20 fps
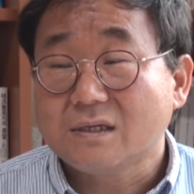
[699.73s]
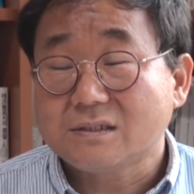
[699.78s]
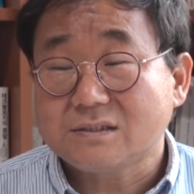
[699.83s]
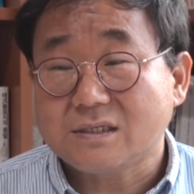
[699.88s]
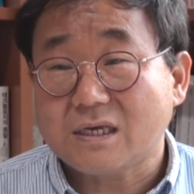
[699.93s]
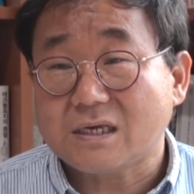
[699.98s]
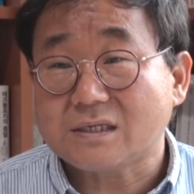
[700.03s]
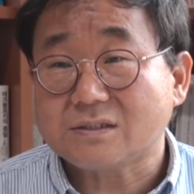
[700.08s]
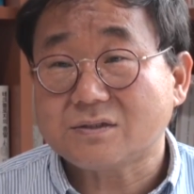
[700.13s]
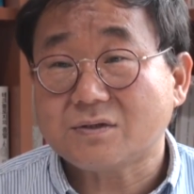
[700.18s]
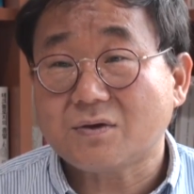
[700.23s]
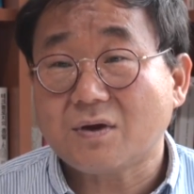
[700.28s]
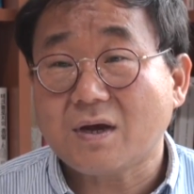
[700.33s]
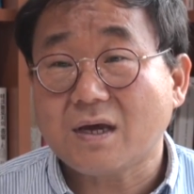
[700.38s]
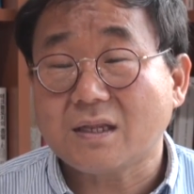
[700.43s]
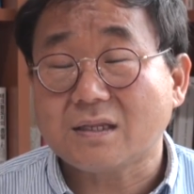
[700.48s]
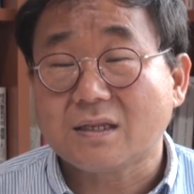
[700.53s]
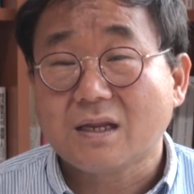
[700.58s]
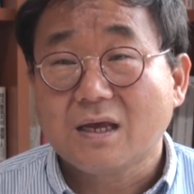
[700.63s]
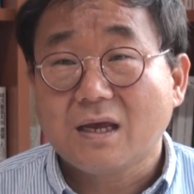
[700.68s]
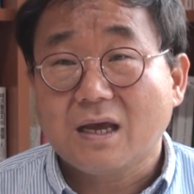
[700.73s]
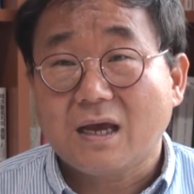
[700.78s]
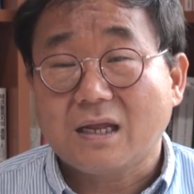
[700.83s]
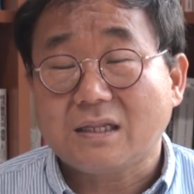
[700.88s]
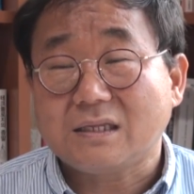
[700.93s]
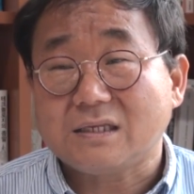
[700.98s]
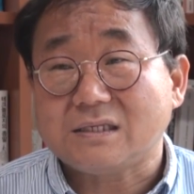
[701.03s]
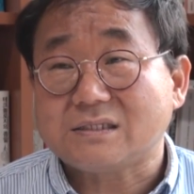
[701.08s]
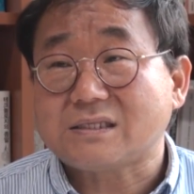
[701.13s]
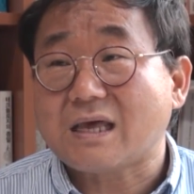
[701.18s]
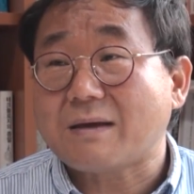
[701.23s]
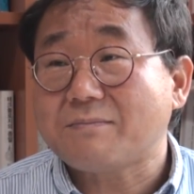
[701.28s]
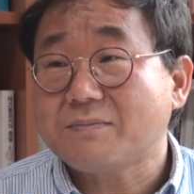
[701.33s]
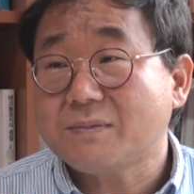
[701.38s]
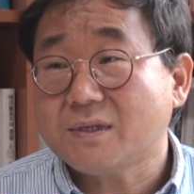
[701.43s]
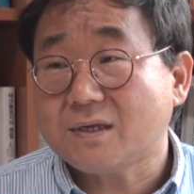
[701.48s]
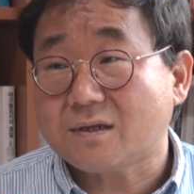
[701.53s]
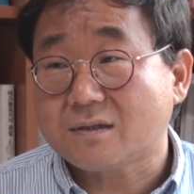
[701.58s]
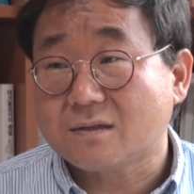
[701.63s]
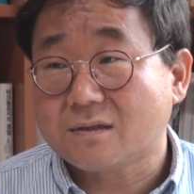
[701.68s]
최소한 한 2,
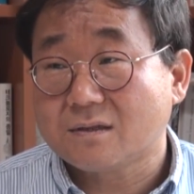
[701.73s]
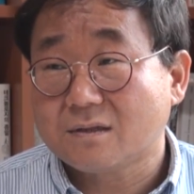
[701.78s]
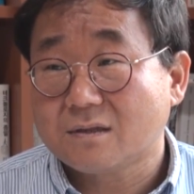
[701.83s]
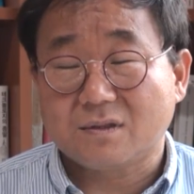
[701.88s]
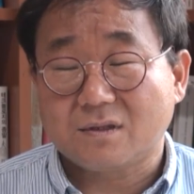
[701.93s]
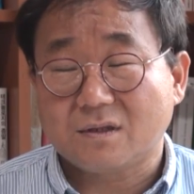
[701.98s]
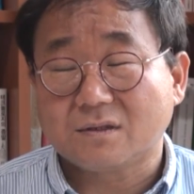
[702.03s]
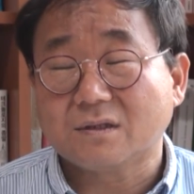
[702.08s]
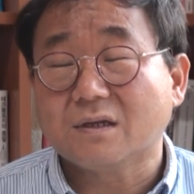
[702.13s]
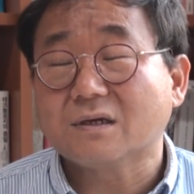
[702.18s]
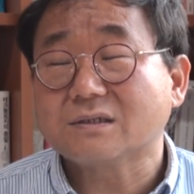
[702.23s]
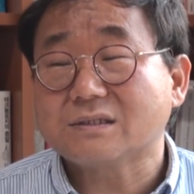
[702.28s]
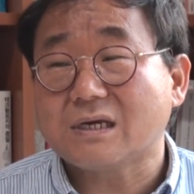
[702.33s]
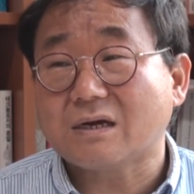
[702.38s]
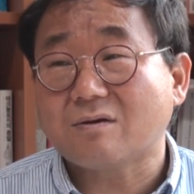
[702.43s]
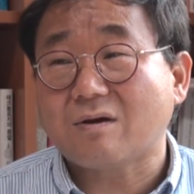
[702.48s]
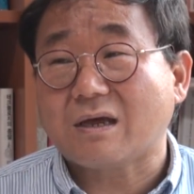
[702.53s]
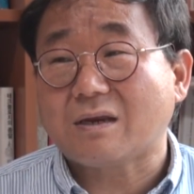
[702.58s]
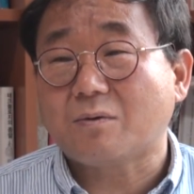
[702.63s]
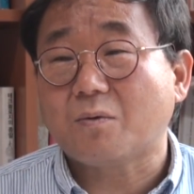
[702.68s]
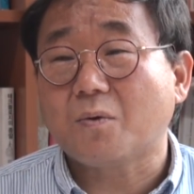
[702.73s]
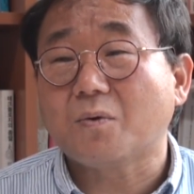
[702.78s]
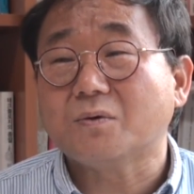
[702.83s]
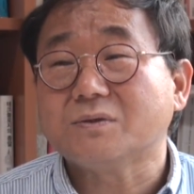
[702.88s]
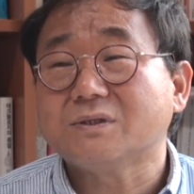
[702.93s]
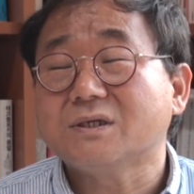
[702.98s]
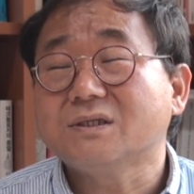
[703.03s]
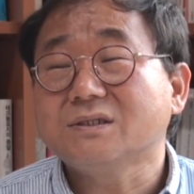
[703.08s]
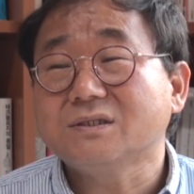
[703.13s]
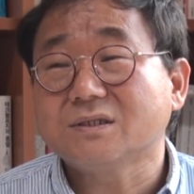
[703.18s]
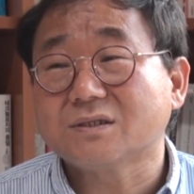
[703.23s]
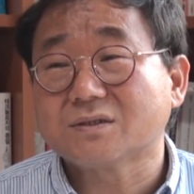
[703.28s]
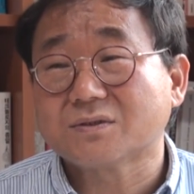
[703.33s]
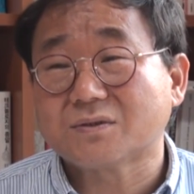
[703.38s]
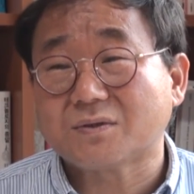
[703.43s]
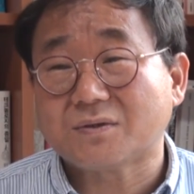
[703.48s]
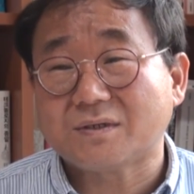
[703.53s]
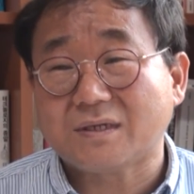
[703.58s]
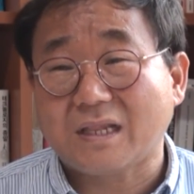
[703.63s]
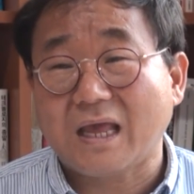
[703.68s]
3년 넉넉 잡고 한 5년
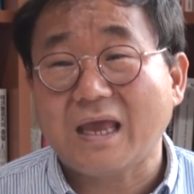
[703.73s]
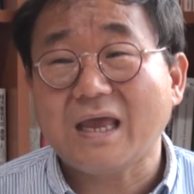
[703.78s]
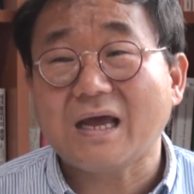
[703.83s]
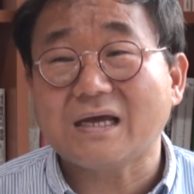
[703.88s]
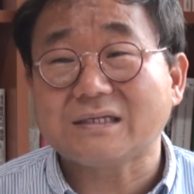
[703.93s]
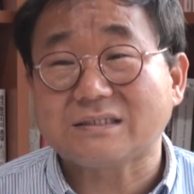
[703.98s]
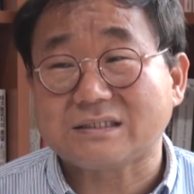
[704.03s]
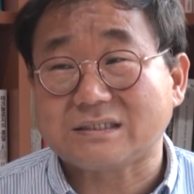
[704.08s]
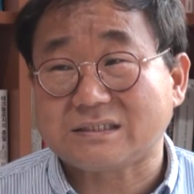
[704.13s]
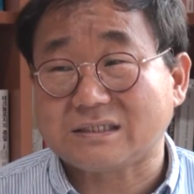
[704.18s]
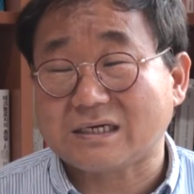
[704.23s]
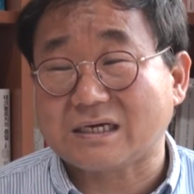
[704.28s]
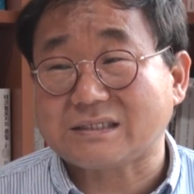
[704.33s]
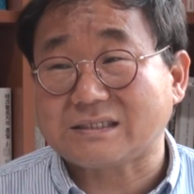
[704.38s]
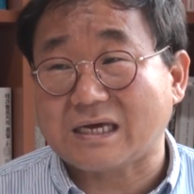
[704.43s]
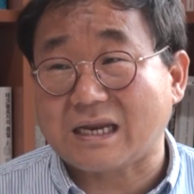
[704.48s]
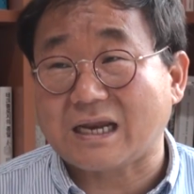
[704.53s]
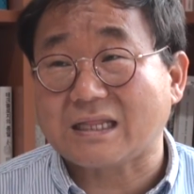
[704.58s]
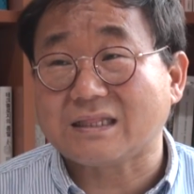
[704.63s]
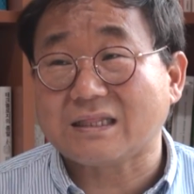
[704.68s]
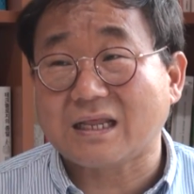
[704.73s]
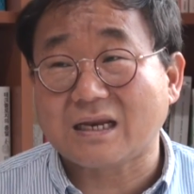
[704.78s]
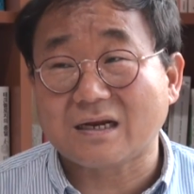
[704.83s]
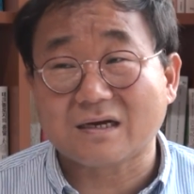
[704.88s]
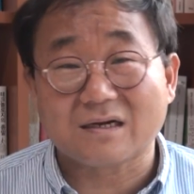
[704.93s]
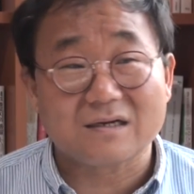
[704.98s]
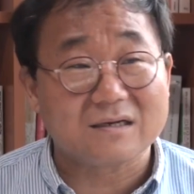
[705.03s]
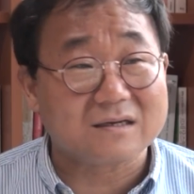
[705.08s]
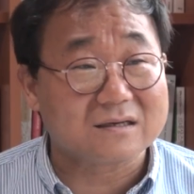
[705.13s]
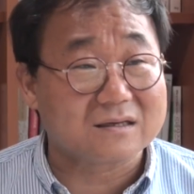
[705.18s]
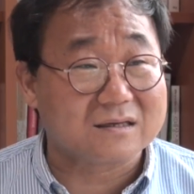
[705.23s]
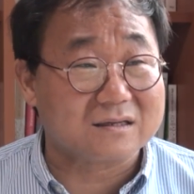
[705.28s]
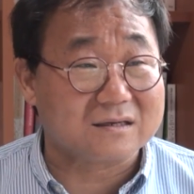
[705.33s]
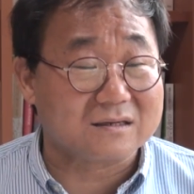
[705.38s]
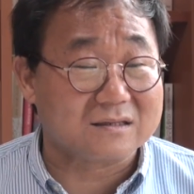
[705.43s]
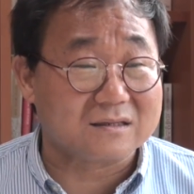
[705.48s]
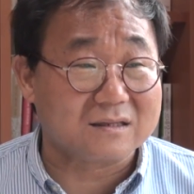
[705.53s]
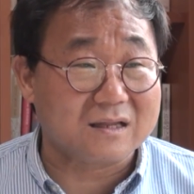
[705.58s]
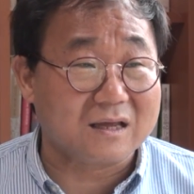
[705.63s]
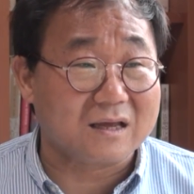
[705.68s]
정도는 해야지 지가 잘한다는 걸
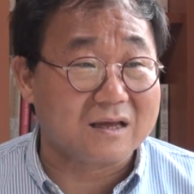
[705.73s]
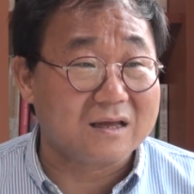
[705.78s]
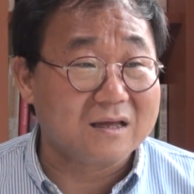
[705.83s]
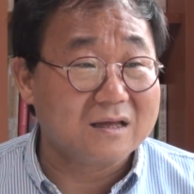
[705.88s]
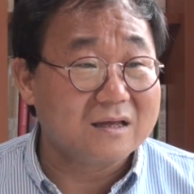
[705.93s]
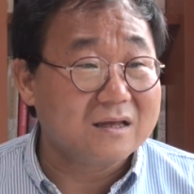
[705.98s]
느끼는데